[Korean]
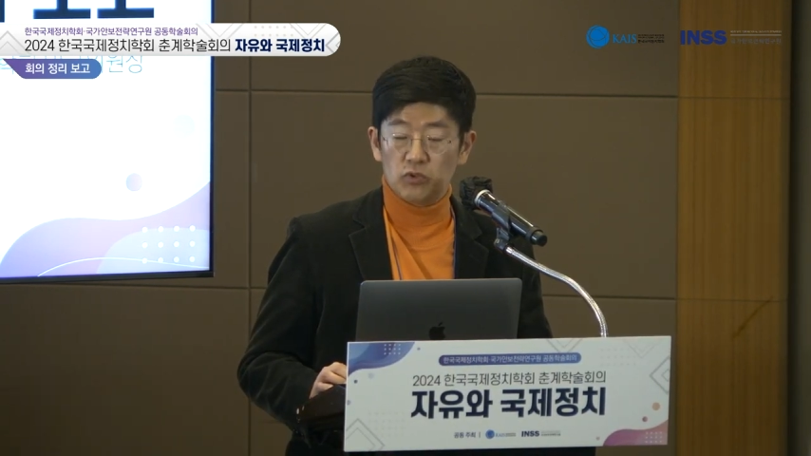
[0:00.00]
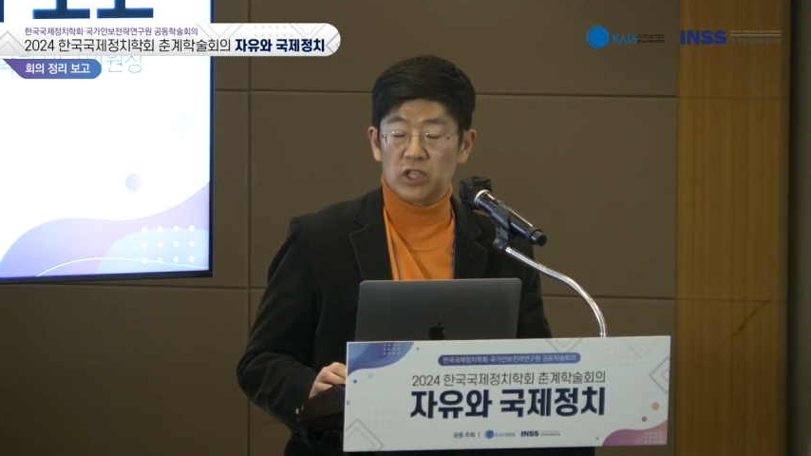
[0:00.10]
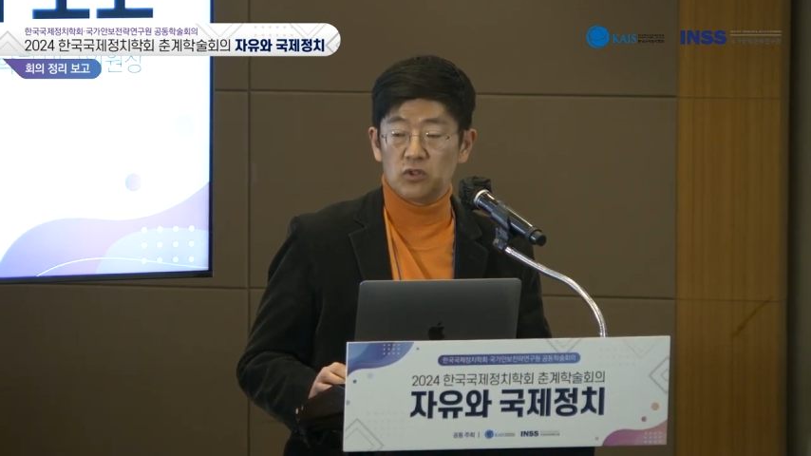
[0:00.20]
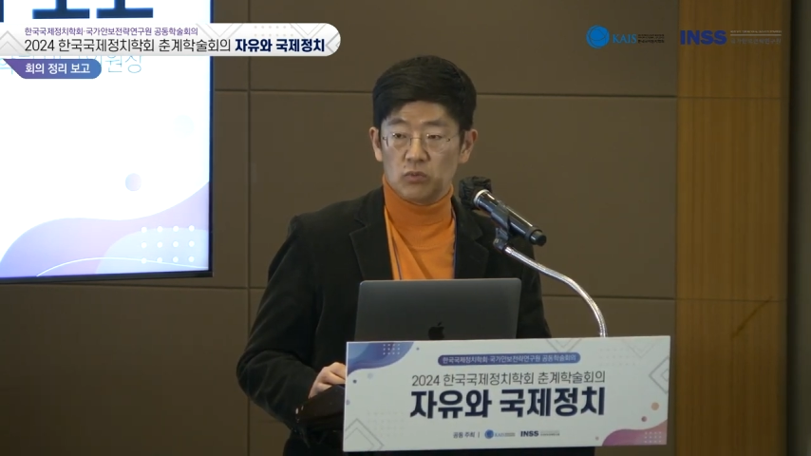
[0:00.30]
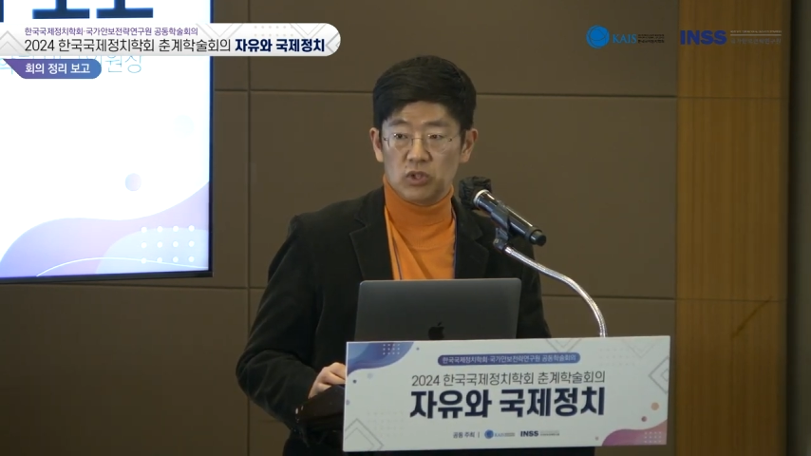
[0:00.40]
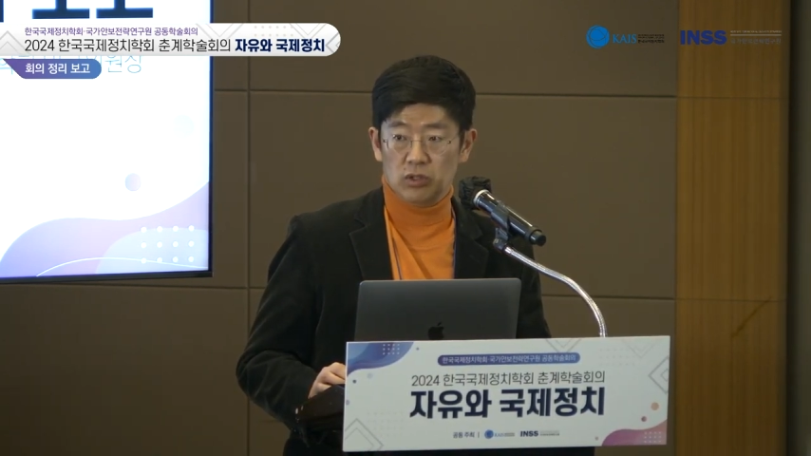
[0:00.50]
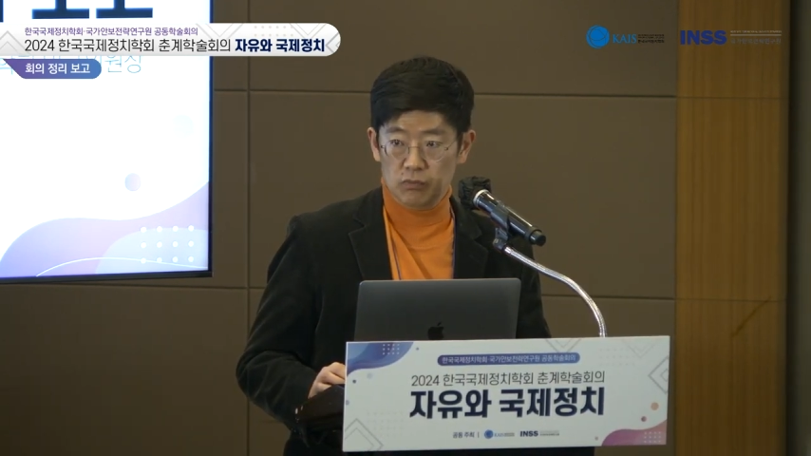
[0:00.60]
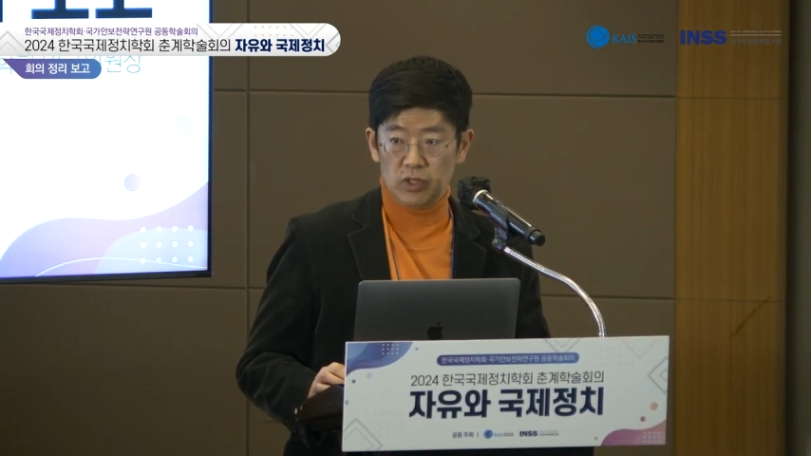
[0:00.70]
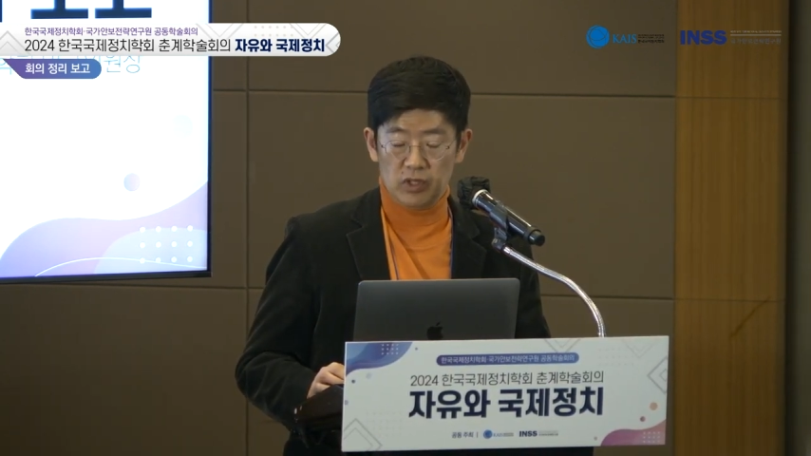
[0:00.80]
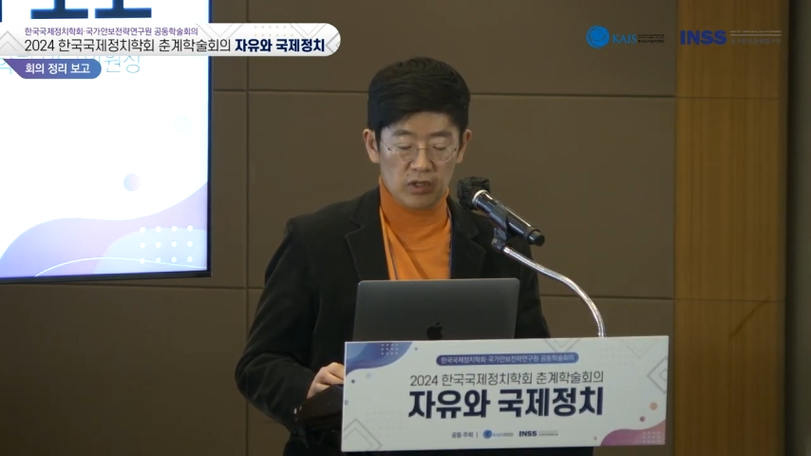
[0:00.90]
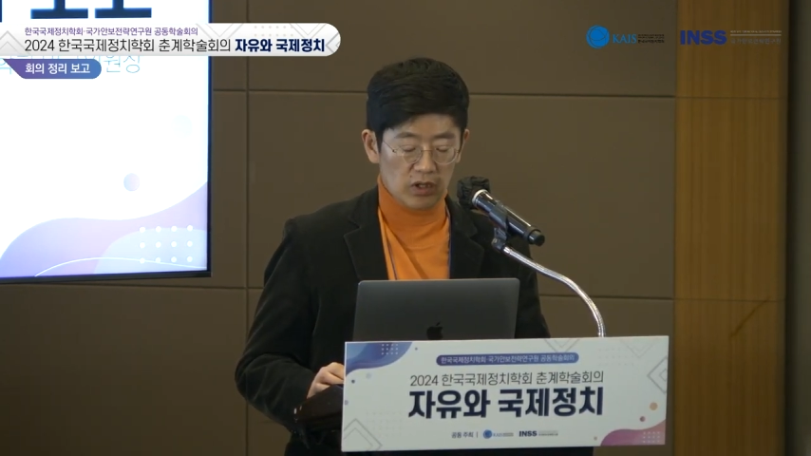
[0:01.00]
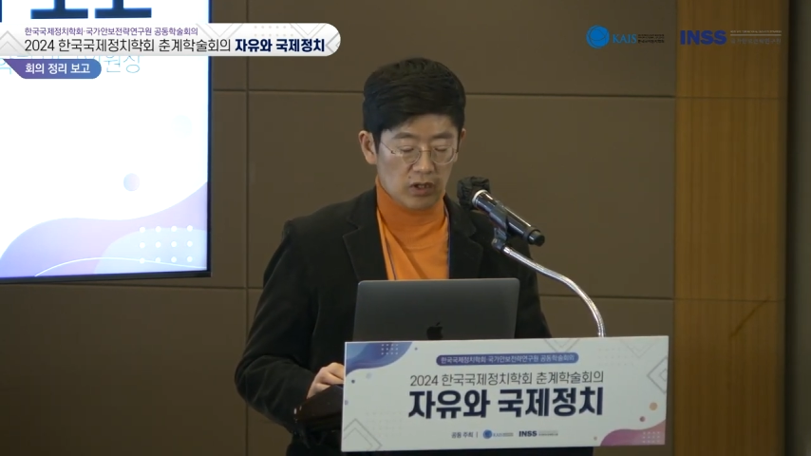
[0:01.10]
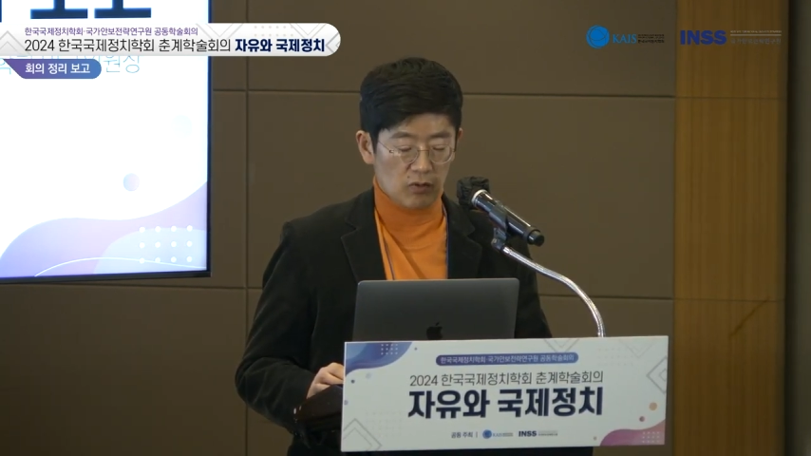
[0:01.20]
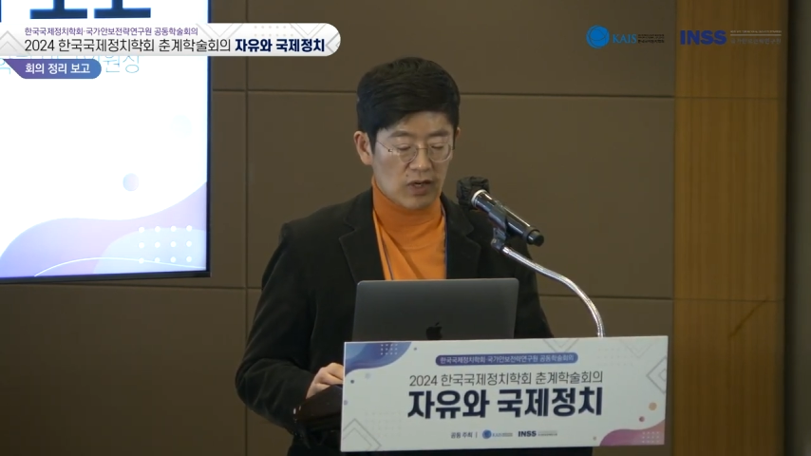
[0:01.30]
우리가 좀더그